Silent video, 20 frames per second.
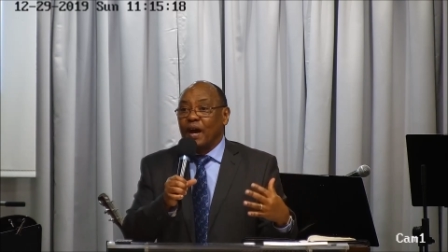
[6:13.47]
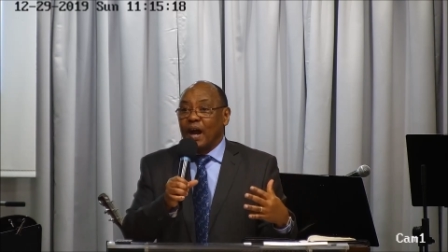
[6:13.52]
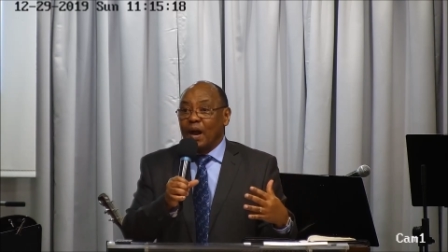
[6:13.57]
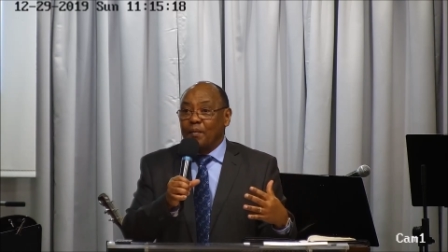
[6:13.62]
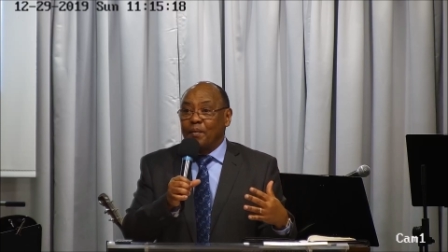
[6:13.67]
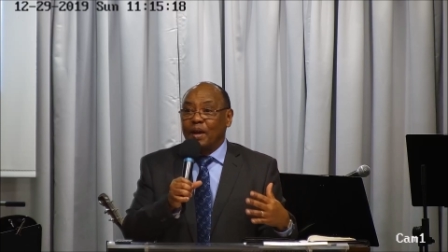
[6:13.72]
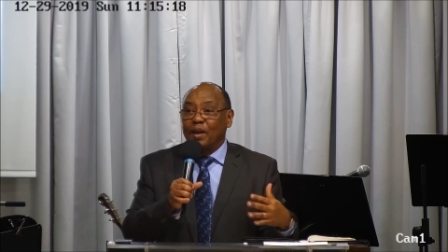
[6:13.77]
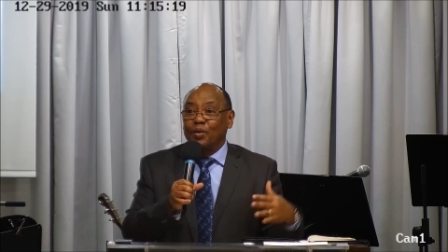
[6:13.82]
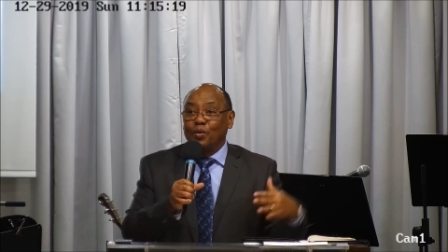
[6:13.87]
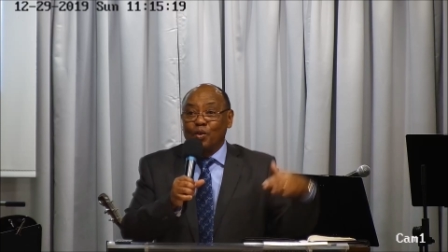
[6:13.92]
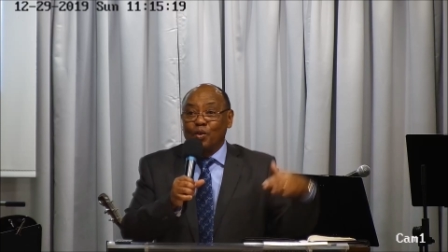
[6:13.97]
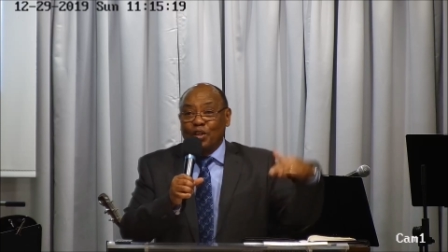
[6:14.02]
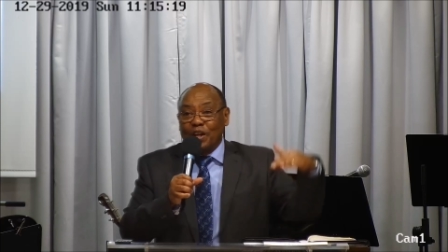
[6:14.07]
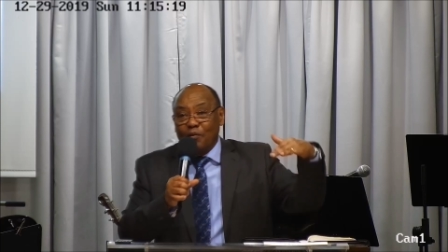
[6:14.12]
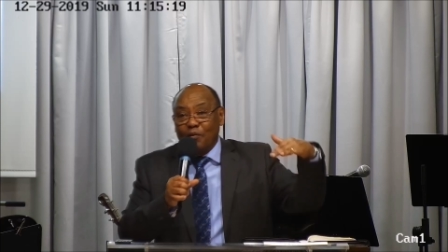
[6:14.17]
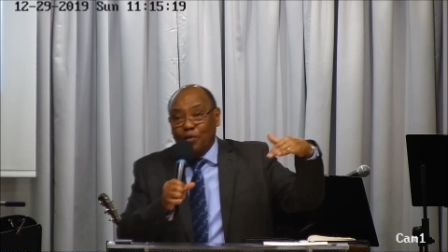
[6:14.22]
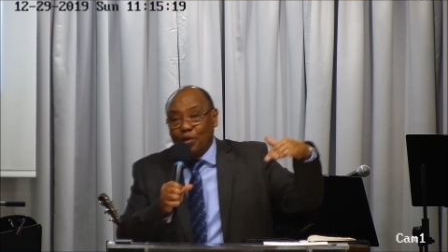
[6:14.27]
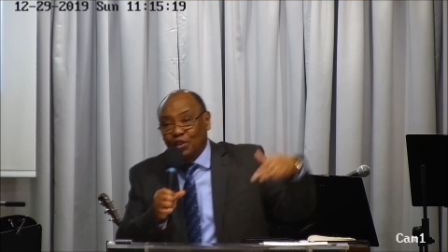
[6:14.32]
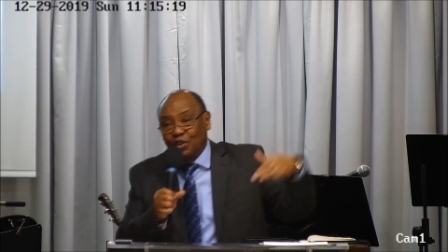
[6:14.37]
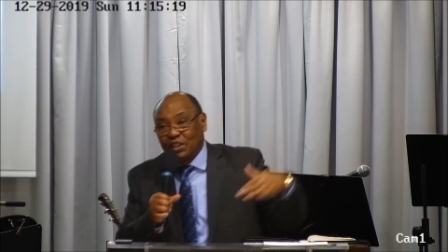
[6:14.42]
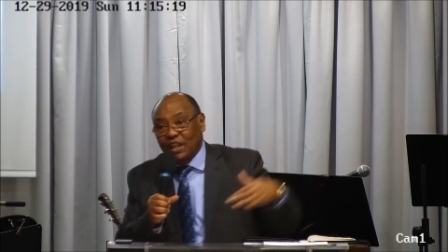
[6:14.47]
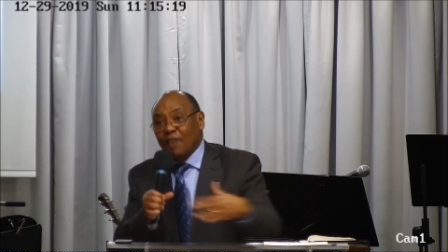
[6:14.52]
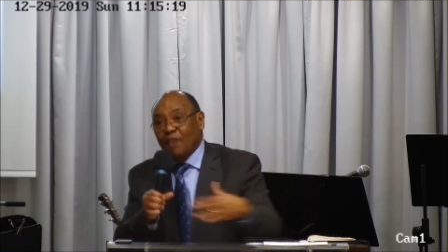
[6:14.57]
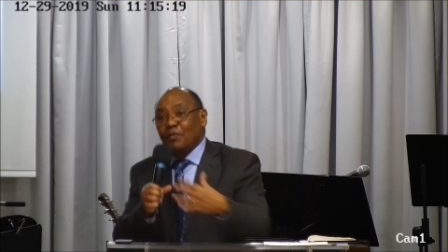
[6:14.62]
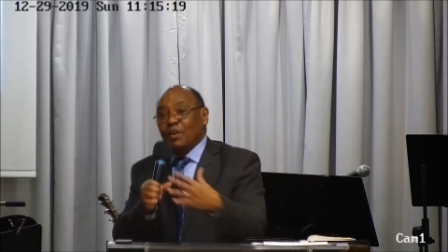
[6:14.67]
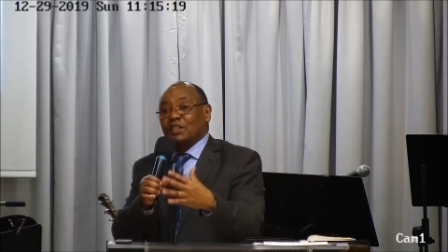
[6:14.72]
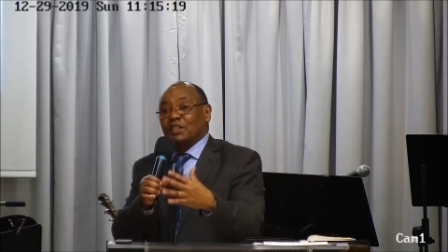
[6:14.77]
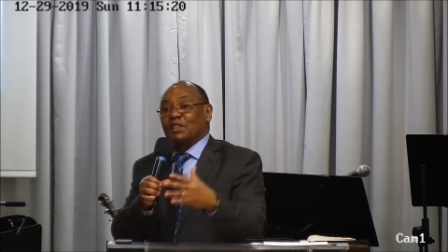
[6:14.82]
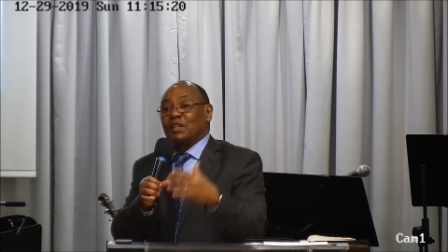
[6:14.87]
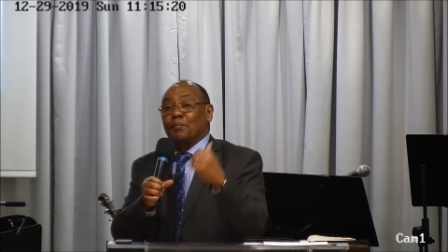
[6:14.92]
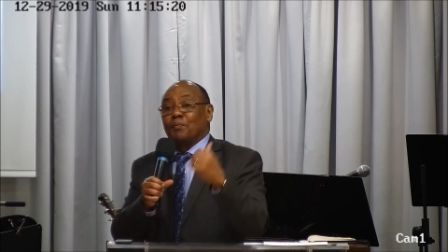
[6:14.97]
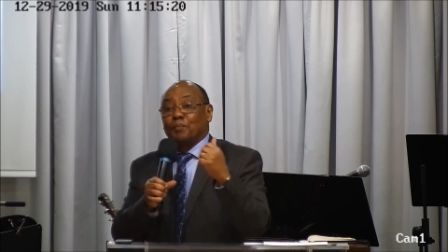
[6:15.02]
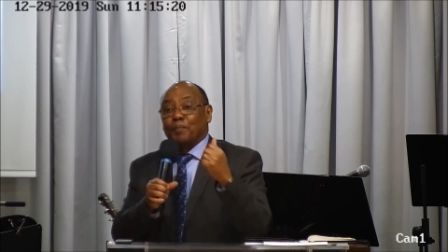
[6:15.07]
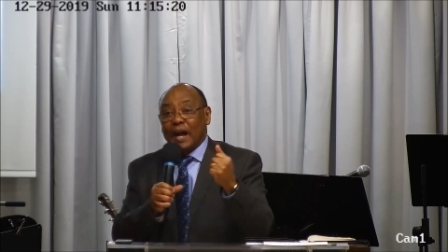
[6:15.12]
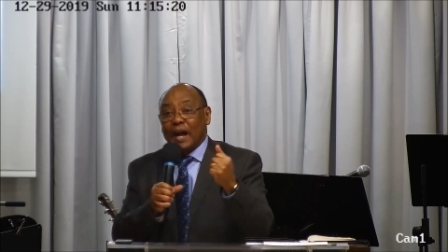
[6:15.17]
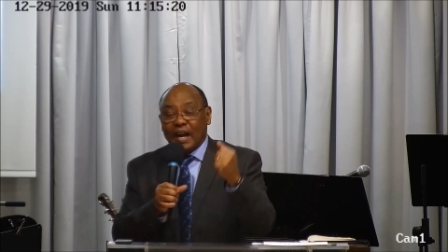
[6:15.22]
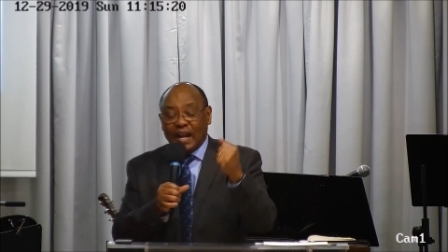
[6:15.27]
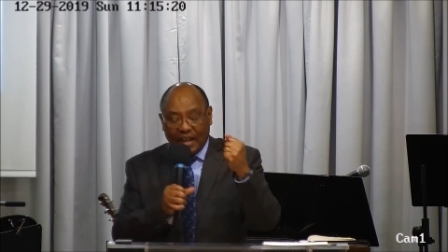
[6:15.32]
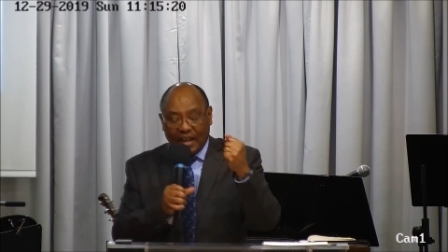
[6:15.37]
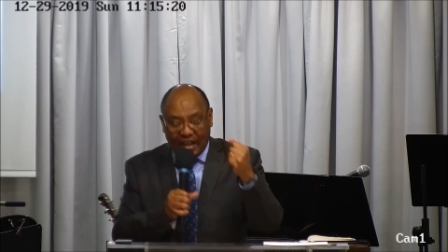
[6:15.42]
Amen. Nous avons traversé
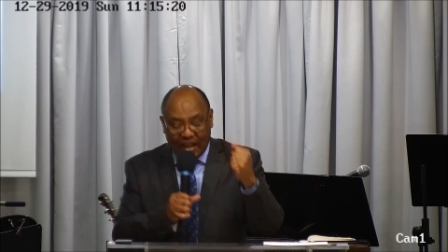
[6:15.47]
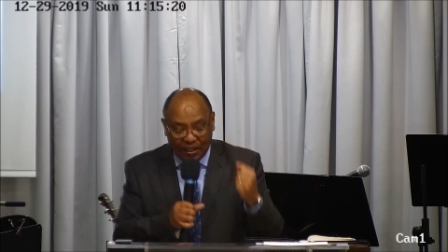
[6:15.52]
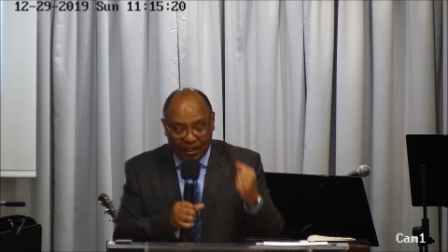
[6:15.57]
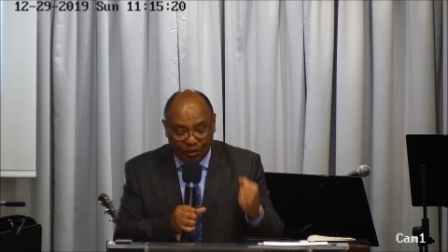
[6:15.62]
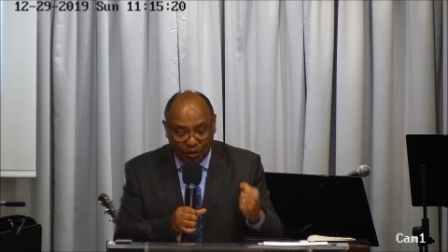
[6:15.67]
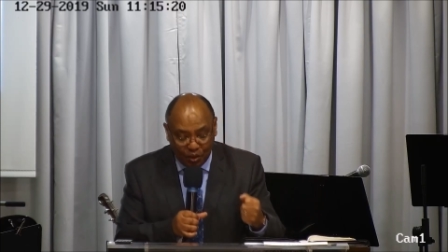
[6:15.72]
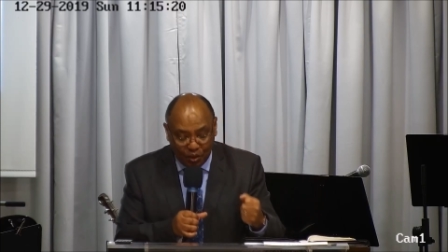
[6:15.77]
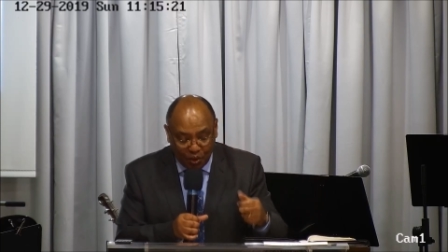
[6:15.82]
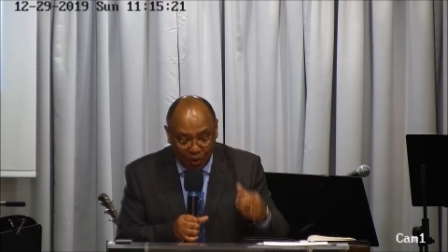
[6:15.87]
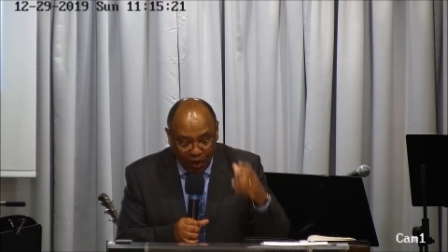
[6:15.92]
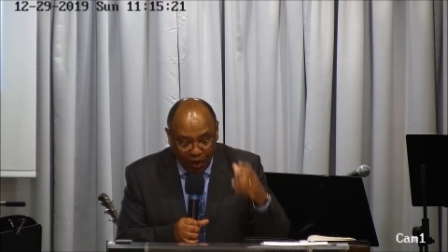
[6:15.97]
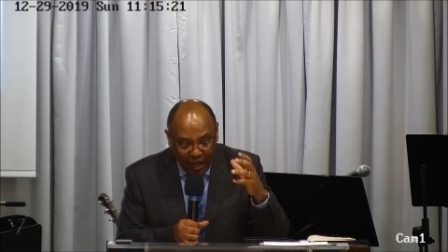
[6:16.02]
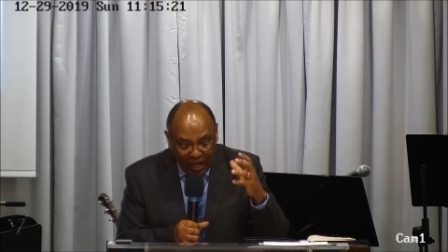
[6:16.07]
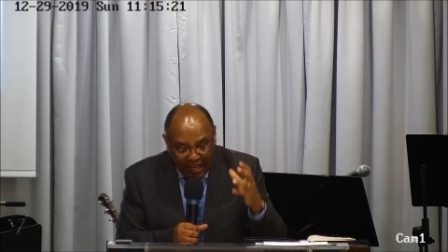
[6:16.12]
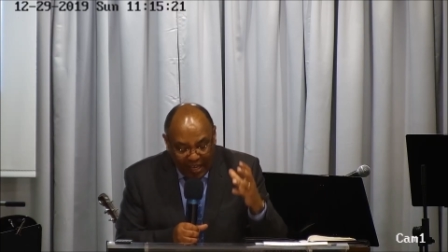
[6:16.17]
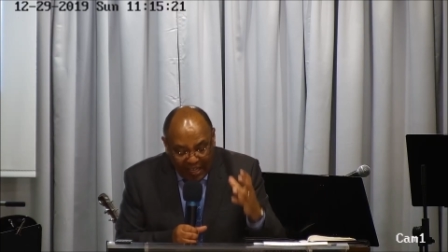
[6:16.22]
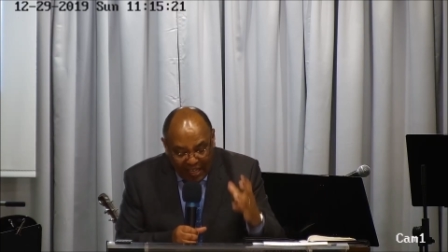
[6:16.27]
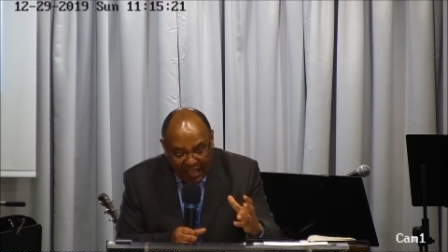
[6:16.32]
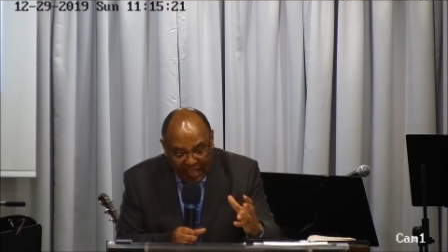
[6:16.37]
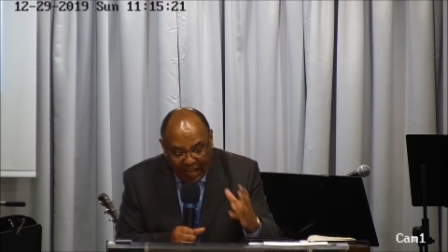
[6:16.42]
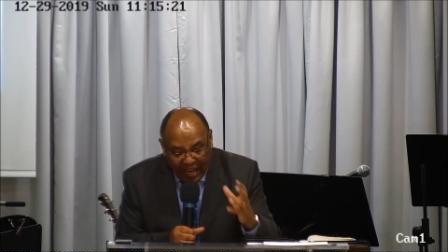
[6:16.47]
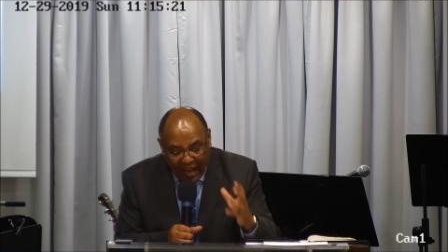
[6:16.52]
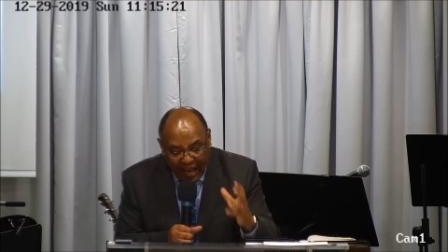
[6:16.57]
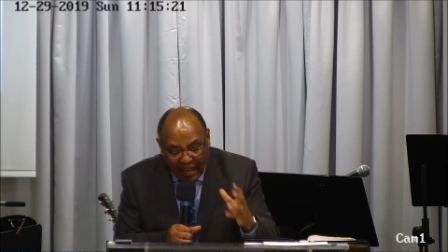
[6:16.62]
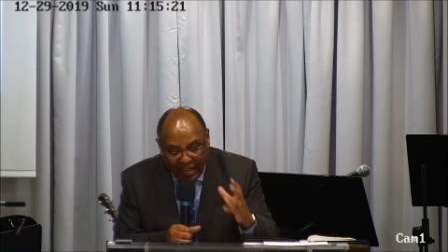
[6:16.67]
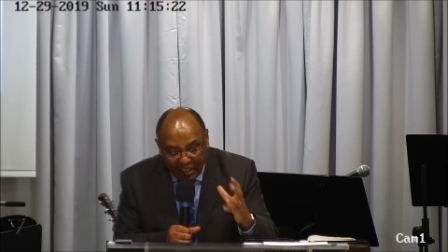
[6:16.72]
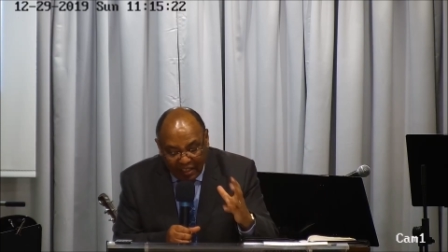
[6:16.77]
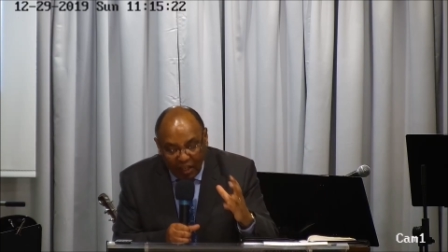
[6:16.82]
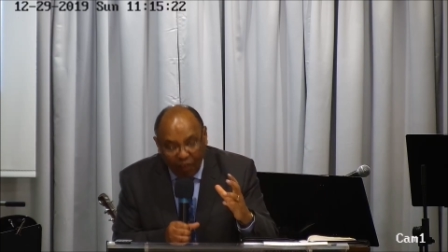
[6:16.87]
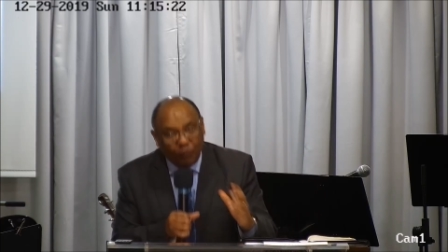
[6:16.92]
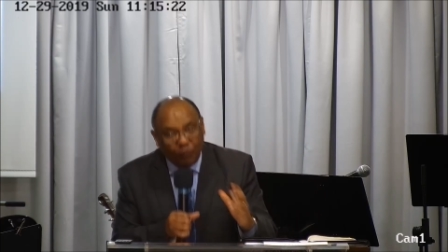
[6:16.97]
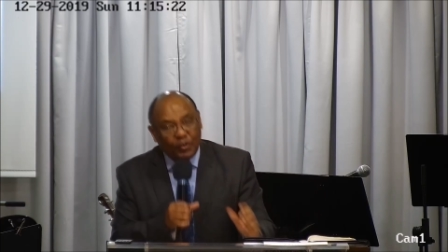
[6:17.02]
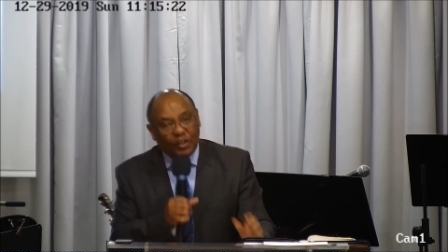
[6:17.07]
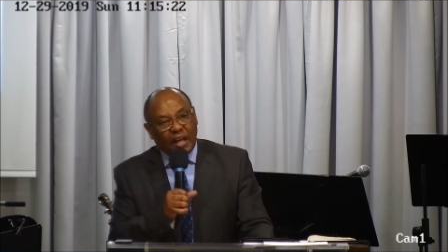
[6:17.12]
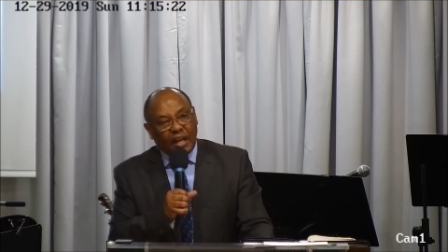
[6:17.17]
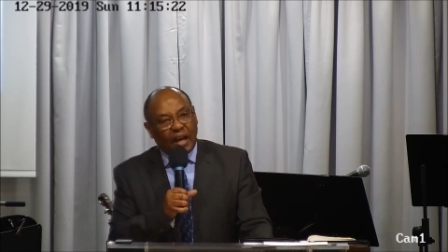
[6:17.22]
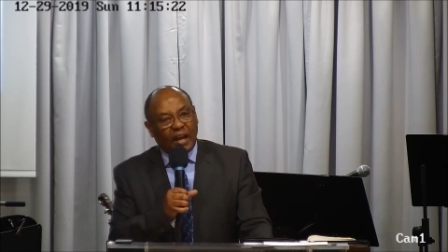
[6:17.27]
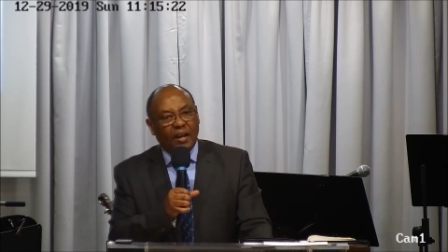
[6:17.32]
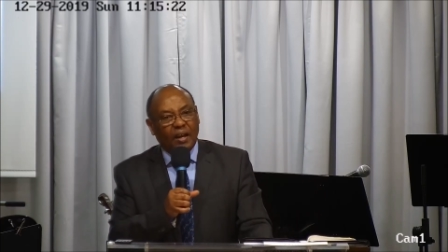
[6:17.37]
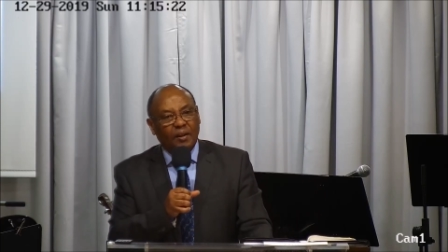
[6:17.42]
par la grâce de Dieu. Il a été
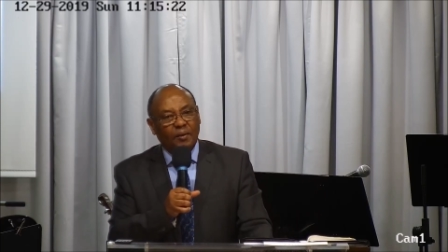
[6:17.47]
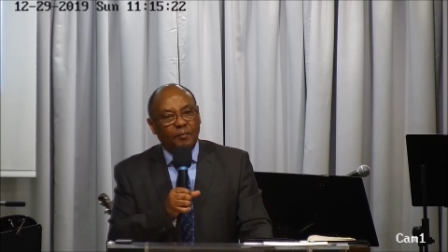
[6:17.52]
fidèle.